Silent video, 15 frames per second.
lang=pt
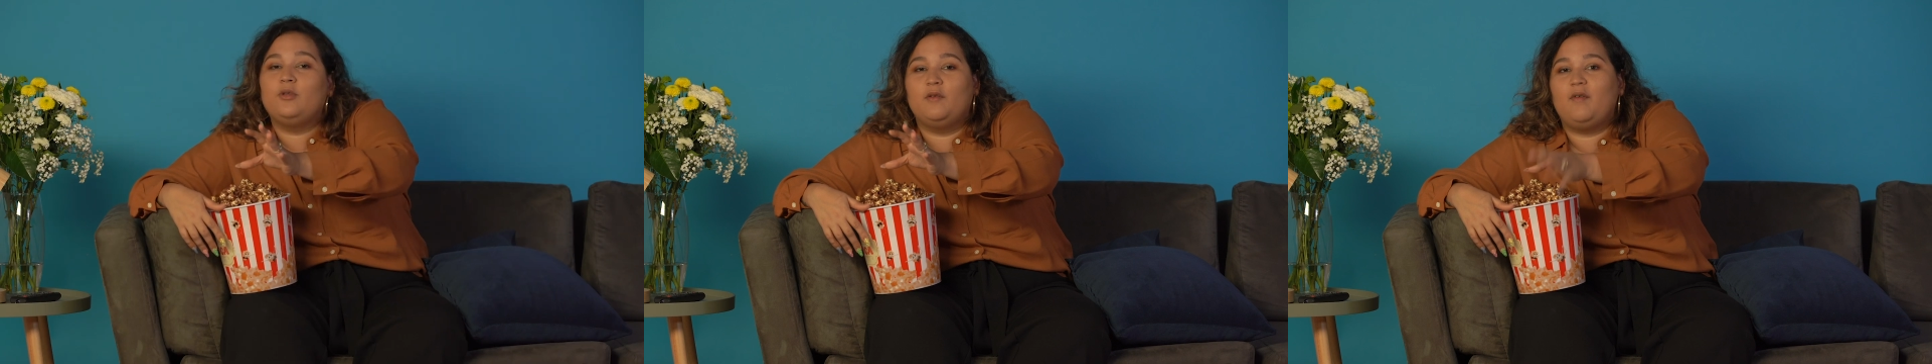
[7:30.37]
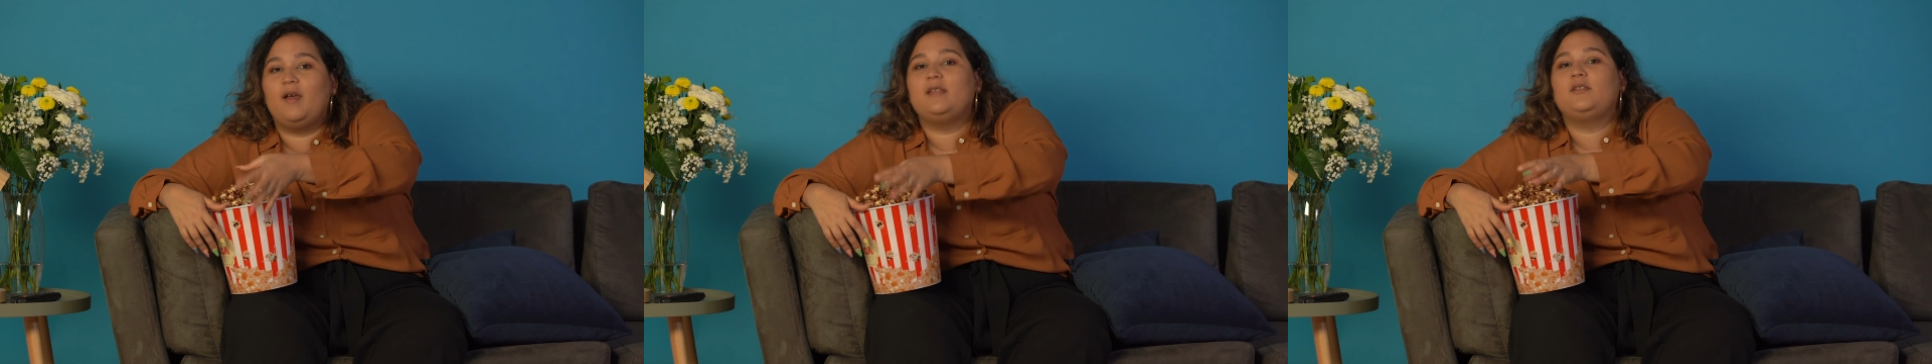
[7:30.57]

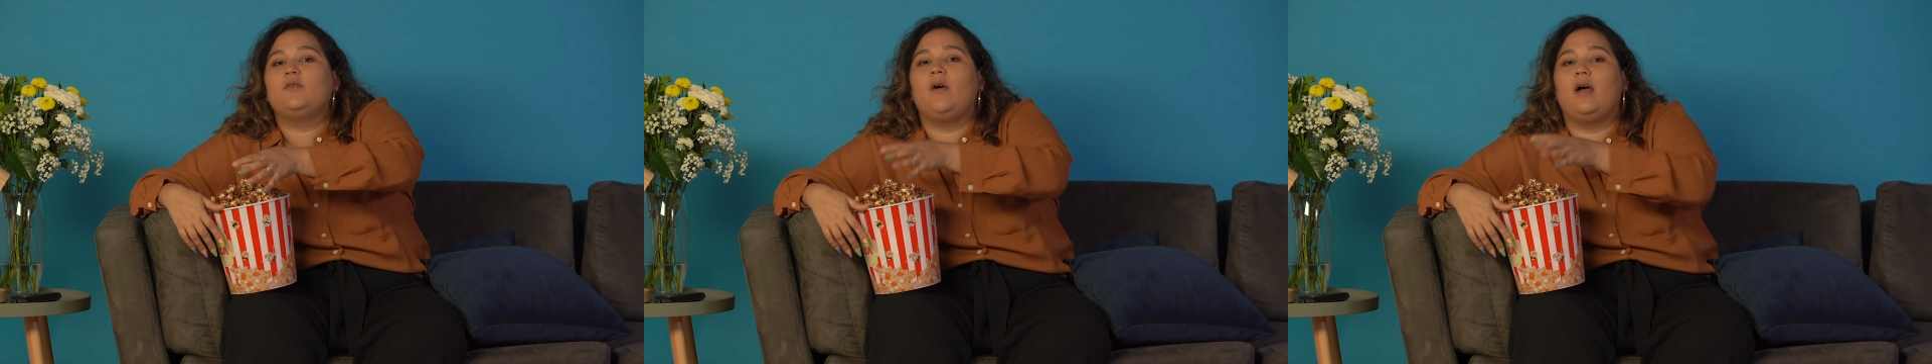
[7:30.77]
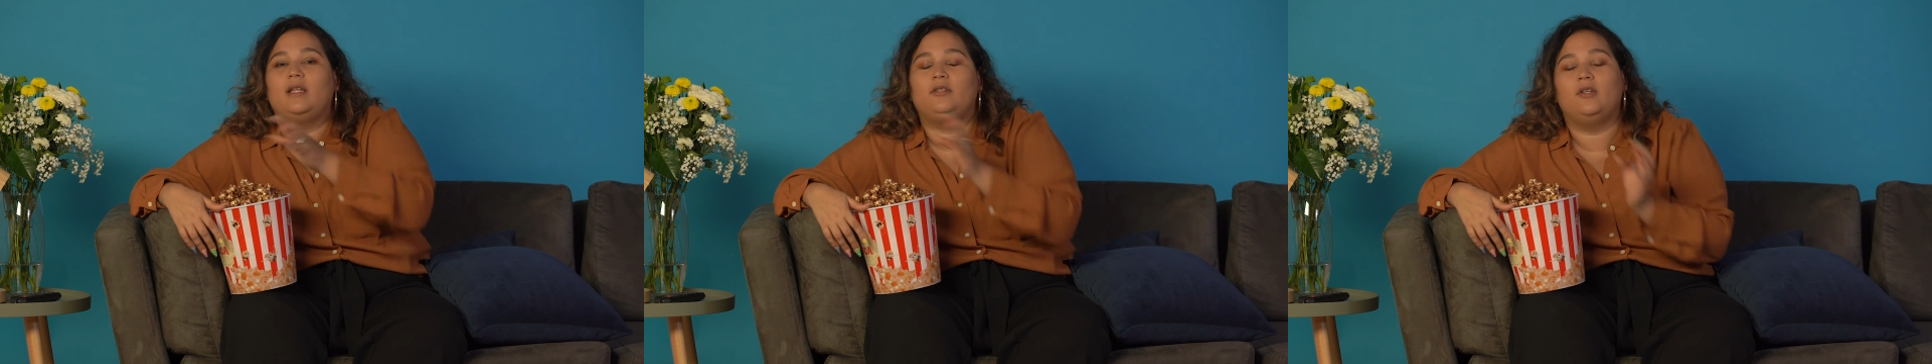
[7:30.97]

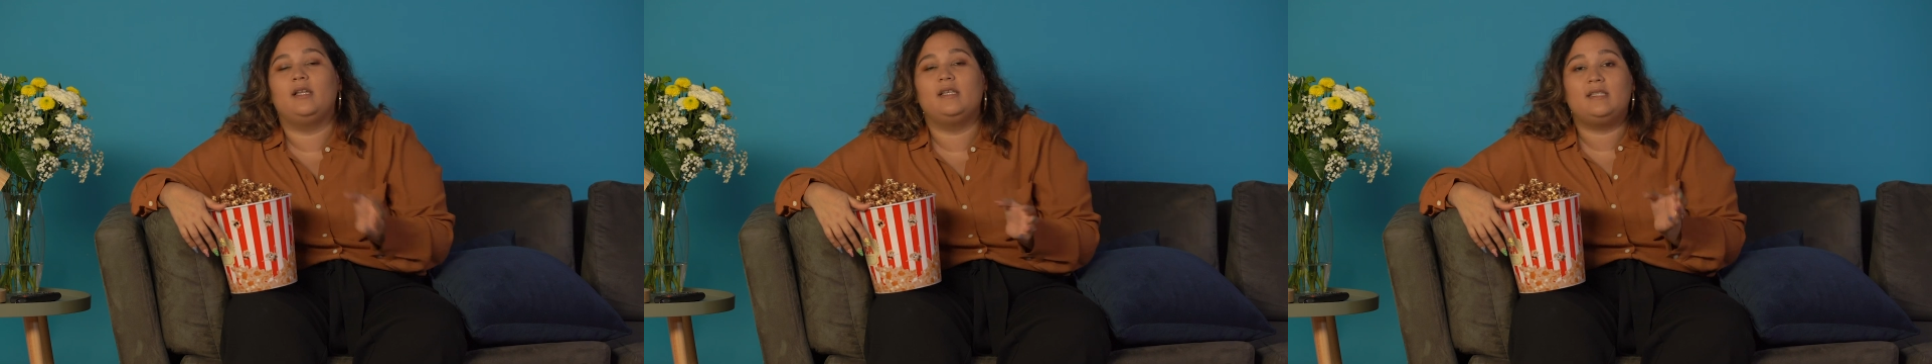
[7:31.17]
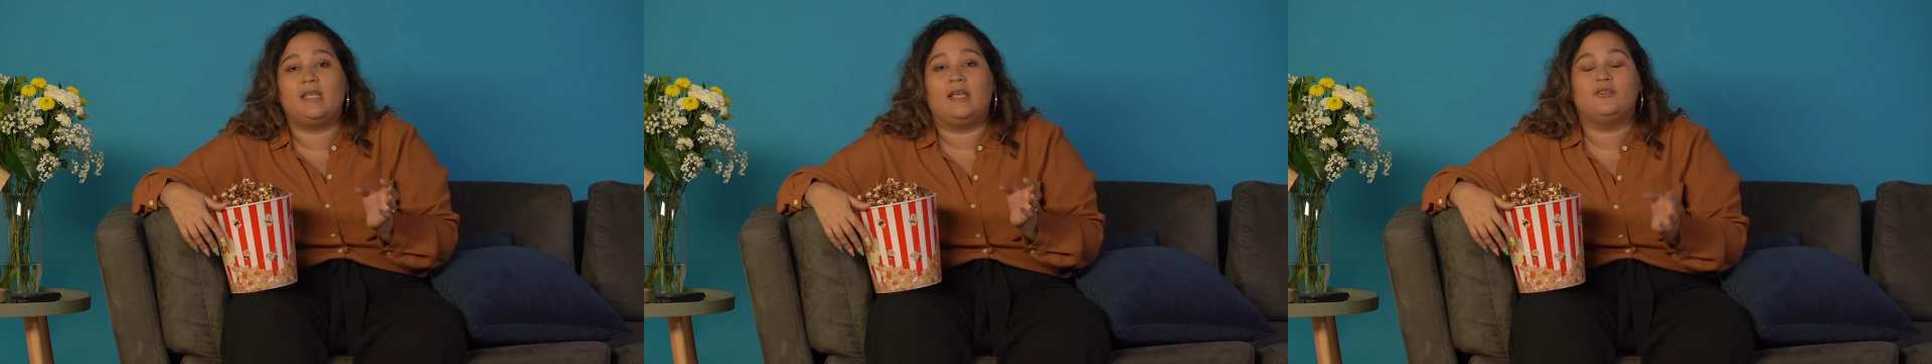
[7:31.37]
universo
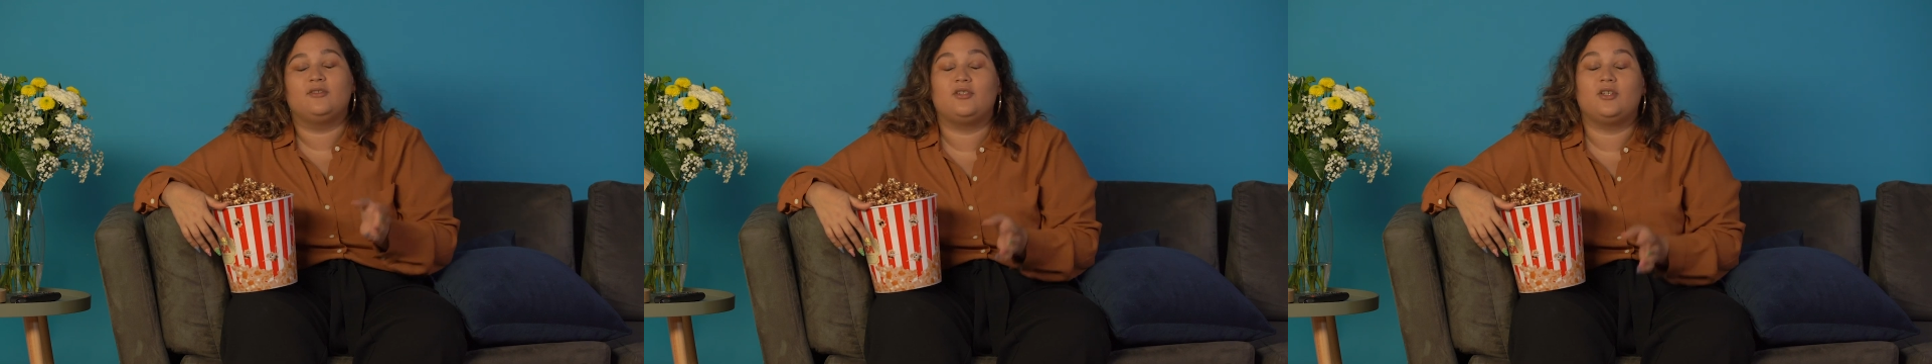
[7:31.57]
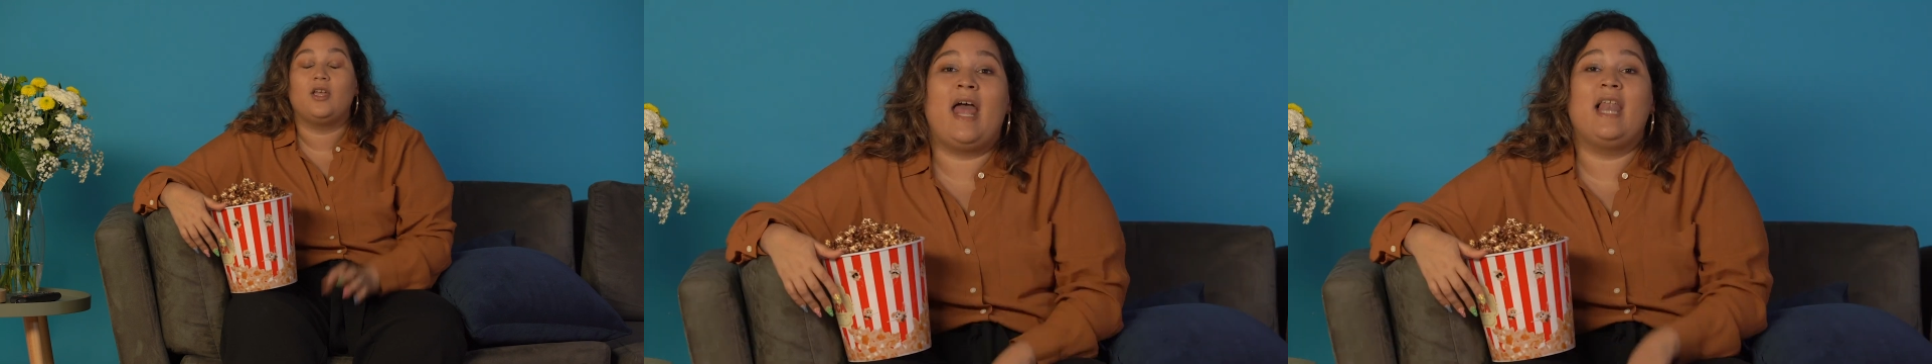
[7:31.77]
adolescente.